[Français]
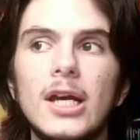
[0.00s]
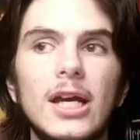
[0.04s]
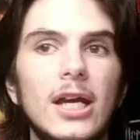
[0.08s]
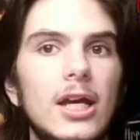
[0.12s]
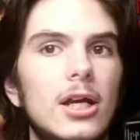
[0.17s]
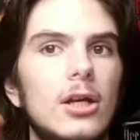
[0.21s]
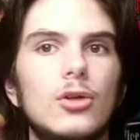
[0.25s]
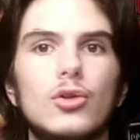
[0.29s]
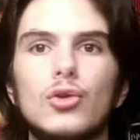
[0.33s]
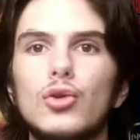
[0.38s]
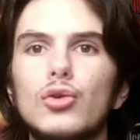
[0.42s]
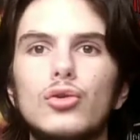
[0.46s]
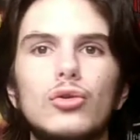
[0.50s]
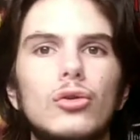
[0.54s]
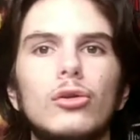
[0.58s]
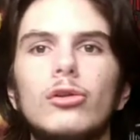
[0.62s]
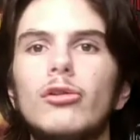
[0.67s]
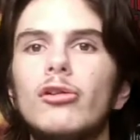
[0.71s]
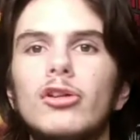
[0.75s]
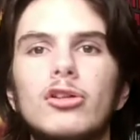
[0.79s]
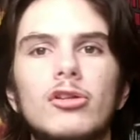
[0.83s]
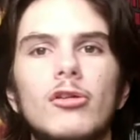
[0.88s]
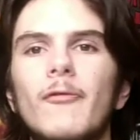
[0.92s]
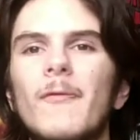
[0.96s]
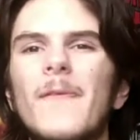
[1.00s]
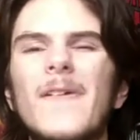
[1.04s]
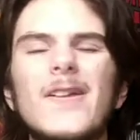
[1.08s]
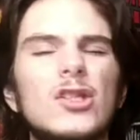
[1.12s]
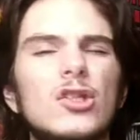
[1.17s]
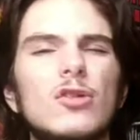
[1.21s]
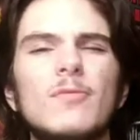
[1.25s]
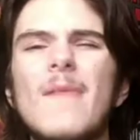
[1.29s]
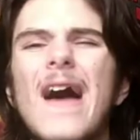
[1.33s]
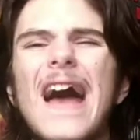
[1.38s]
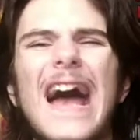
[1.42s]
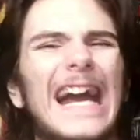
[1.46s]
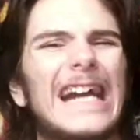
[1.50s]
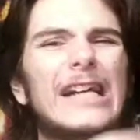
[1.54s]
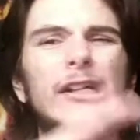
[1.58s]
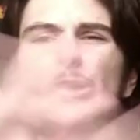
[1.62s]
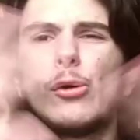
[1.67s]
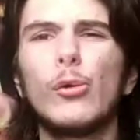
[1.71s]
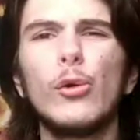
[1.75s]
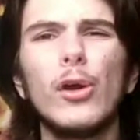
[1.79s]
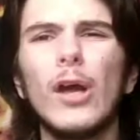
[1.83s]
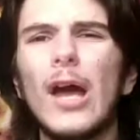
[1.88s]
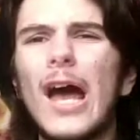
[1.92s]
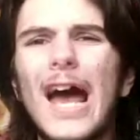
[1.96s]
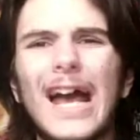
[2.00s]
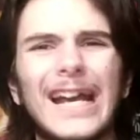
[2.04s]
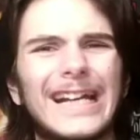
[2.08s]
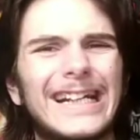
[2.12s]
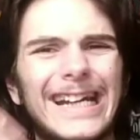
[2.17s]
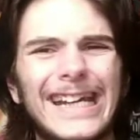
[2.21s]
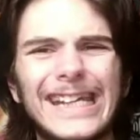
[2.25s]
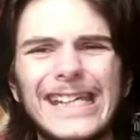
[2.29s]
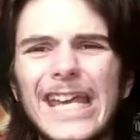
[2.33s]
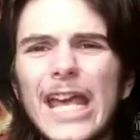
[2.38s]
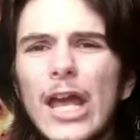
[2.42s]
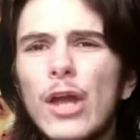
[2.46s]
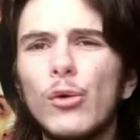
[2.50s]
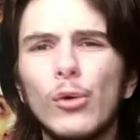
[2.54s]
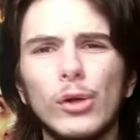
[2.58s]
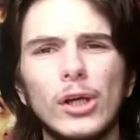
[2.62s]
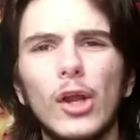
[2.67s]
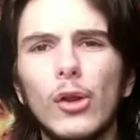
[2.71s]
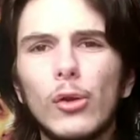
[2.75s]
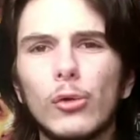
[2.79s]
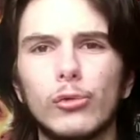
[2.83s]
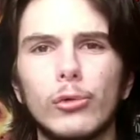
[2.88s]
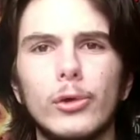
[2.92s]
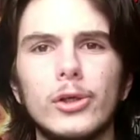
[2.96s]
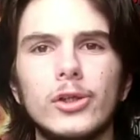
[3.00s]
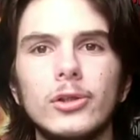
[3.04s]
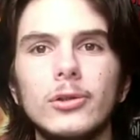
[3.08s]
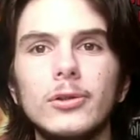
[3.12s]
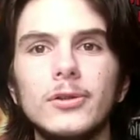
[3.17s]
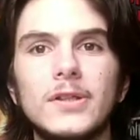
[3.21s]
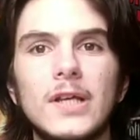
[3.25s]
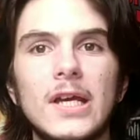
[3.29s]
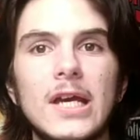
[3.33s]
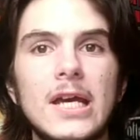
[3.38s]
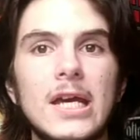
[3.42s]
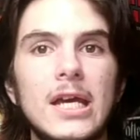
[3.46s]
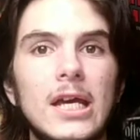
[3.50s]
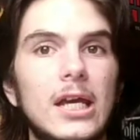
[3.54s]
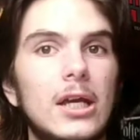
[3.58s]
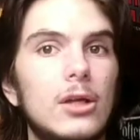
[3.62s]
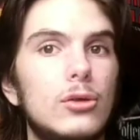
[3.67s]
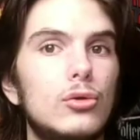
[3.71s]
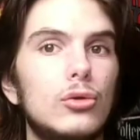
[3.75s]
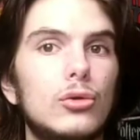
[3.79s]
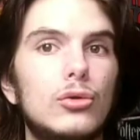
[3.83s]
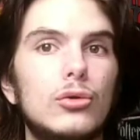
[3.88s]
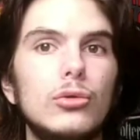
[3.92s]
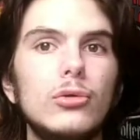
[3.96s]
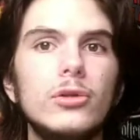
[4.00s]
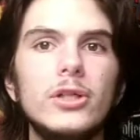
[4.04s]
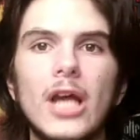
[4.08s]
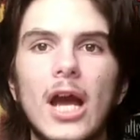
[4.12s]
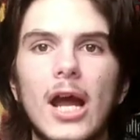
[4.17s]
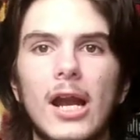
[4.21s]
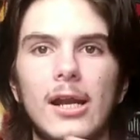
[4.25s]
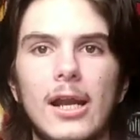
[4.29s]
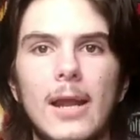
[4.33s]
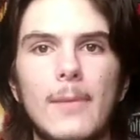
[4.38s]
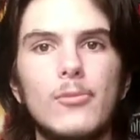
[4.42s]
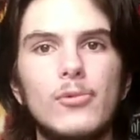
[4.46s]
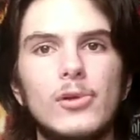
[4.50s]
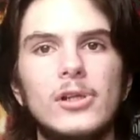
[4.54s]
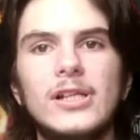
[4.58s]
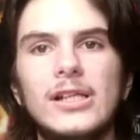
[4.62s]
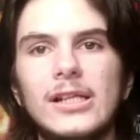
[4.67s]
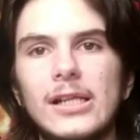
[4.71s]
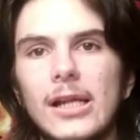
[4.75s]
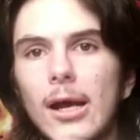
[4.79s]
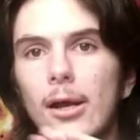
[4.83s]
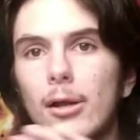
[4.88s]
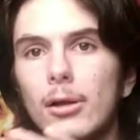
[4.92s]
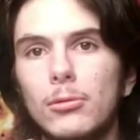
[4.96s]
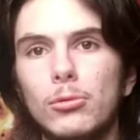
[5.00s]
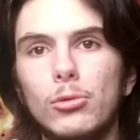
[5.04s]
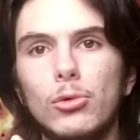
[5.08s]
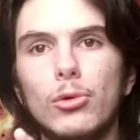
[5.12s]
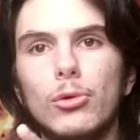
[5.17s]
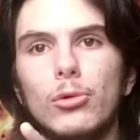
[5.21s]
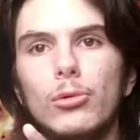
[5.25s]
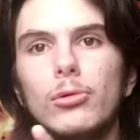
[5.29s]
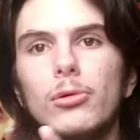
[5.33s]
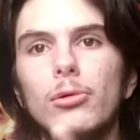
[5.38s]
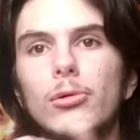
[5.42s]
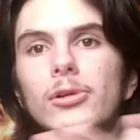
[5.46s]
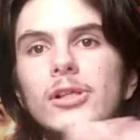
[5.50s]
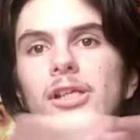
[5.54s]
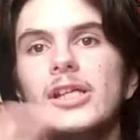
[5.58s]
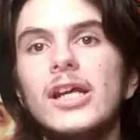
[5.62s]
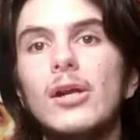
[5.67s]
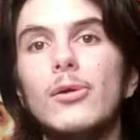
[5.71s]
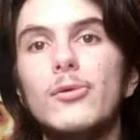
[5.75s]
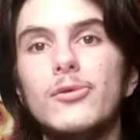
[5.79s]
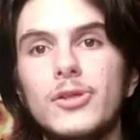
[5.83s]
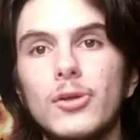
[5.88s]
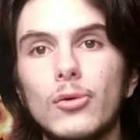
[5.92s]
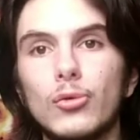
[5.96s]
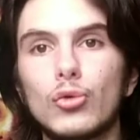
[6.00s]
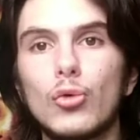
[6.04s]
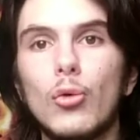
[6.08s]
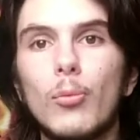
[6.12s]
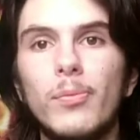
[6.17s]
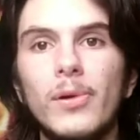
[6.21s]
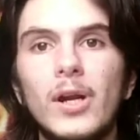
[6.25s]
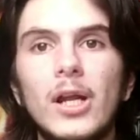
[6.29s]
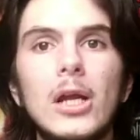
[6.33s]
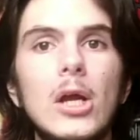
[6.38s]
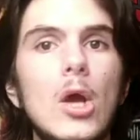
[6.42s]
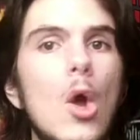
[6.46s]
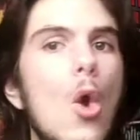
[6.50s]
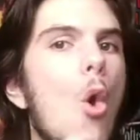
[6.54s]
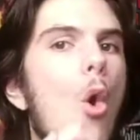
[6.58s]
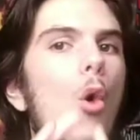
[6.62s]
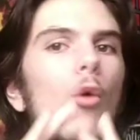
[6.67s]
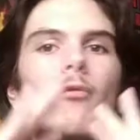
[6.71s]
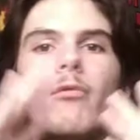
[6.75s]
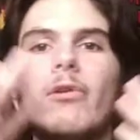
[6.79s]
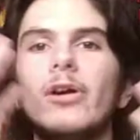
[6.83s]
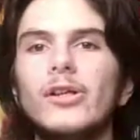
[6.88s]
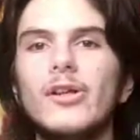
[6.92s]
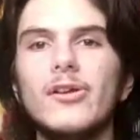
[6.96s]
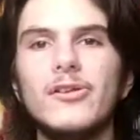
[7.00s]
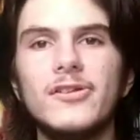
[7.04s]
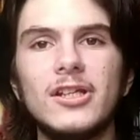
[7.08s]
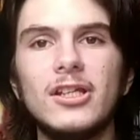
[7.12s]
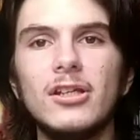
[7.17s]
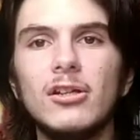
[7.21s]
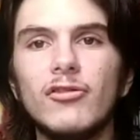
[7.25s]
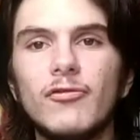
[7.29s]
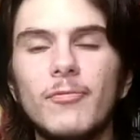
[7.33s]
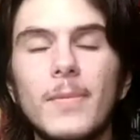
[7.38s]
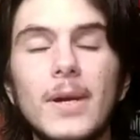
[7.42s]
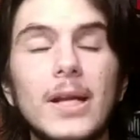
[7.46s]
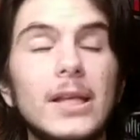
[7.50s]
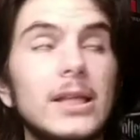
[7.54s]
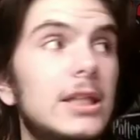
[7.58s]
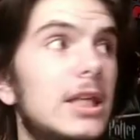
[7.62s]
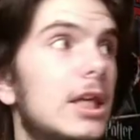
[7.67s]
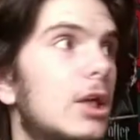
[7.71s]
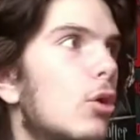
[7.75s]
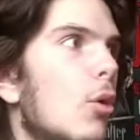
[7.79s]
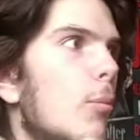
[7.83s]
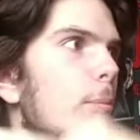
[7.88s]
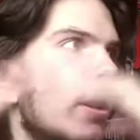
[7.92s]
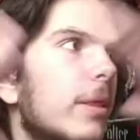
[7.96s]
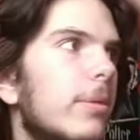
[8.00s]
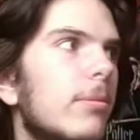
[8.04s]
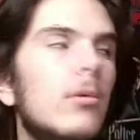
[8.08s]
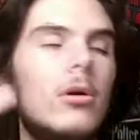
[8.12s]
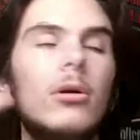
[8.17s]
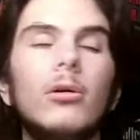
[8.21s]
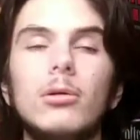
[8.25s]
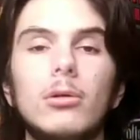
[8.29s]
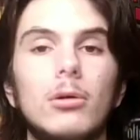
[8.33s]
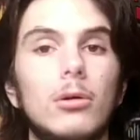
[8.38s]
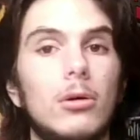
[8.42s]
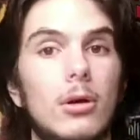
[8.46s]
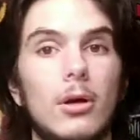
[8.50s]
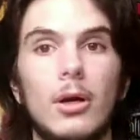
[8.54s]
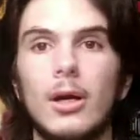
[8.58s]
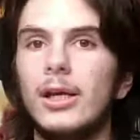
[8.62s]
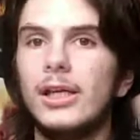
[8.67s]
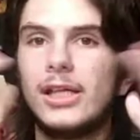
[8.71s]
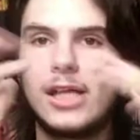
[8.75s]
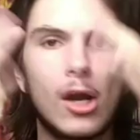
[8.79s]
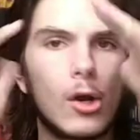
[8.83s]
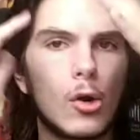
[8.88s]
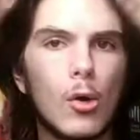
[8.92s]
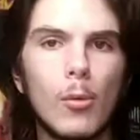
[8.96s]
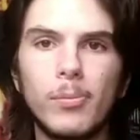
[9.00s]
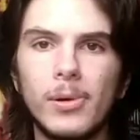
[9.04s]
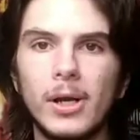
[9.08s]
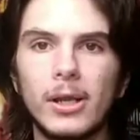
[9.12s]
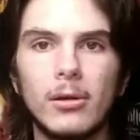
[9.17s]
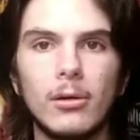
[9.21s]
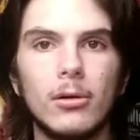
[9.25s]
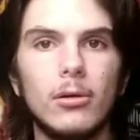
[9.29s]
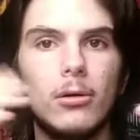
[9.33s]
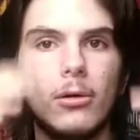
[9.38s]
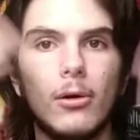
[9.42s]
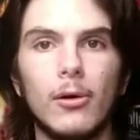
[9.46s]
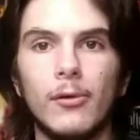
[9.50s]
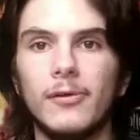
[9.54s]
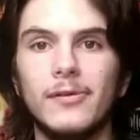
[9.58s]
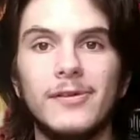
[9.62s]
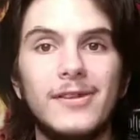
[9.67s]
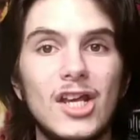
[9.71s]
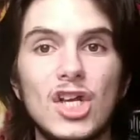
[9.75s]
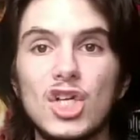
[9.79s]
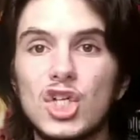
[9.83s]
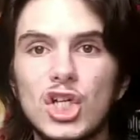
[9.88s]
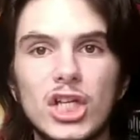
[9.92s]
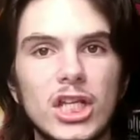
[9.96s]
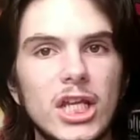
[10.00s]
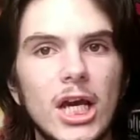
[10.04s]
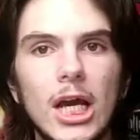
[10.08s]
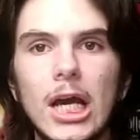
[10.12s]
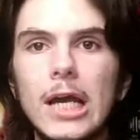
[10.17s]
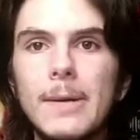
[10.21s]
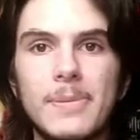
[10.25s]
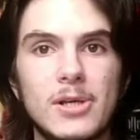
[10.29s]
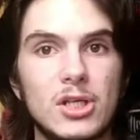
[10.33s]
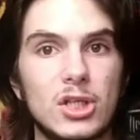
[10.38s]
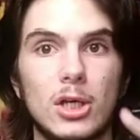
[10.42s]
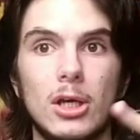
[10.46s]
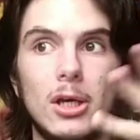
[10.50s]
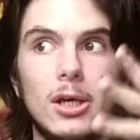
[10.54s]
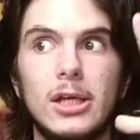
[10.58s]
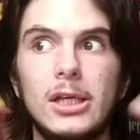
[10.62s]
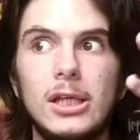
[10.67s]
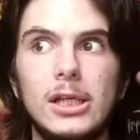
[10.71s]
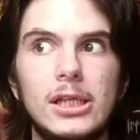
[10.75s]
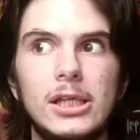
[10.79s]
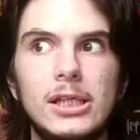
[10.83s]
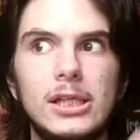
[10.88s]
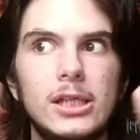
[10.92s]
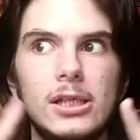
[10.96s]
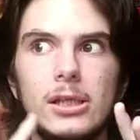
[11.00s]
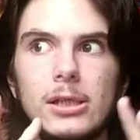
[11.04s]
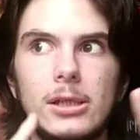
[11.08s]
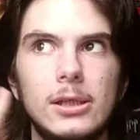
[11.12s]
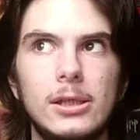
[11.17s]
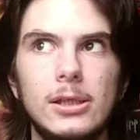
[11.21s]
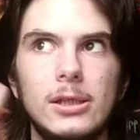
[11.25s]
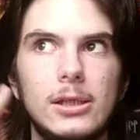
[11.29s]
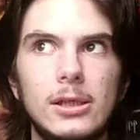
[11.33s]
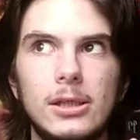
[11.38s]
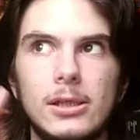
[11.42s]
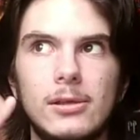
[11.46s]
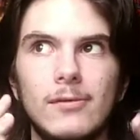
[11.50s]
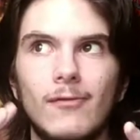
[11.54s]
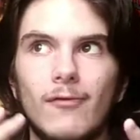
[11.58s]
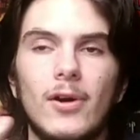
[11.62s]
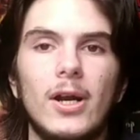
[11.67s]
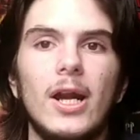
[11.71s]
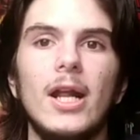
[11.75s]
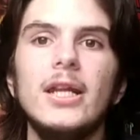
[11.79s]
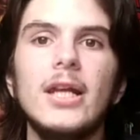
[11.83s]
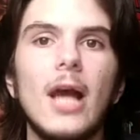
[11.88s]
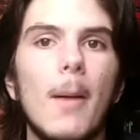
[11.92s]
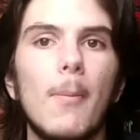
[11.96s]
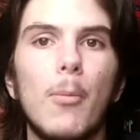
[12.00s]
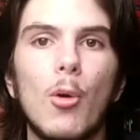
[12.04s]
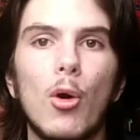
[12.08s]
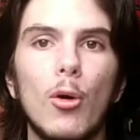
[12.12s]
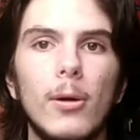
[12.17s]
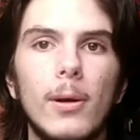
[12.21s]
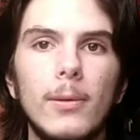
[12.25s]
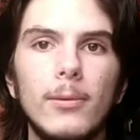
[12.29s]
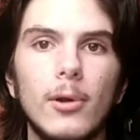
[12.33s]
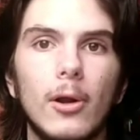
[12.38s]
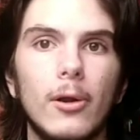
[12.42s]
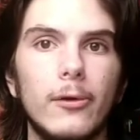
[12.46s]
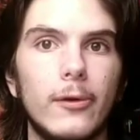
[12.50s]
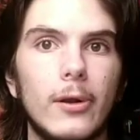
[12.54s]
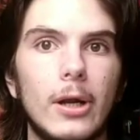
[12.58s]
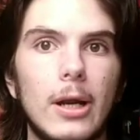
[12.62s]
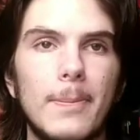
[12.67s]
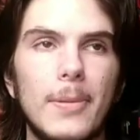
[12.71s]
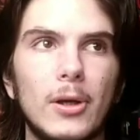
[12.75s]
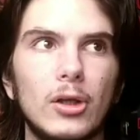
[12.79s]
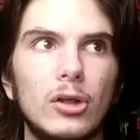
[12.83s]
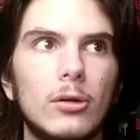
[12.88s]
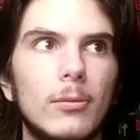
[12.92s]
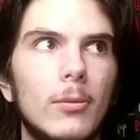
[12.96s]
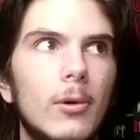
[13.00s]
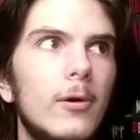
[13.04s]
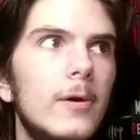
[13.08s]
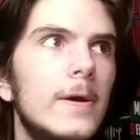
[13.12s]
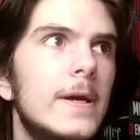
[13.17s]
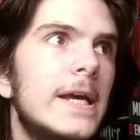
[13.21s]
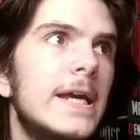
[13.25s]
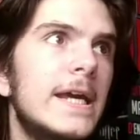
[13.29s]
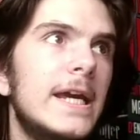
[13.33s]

et juste Dustin Hoffman se met à, cru, à crier, voilà, dans tous et du coup, il y a, la, le, il y a le silence complet, on voit Dustin Hoffman qui complètement, euh, qui complètement dégénéré, parce que, il, voilà, il y a un problème dans, l'appartement,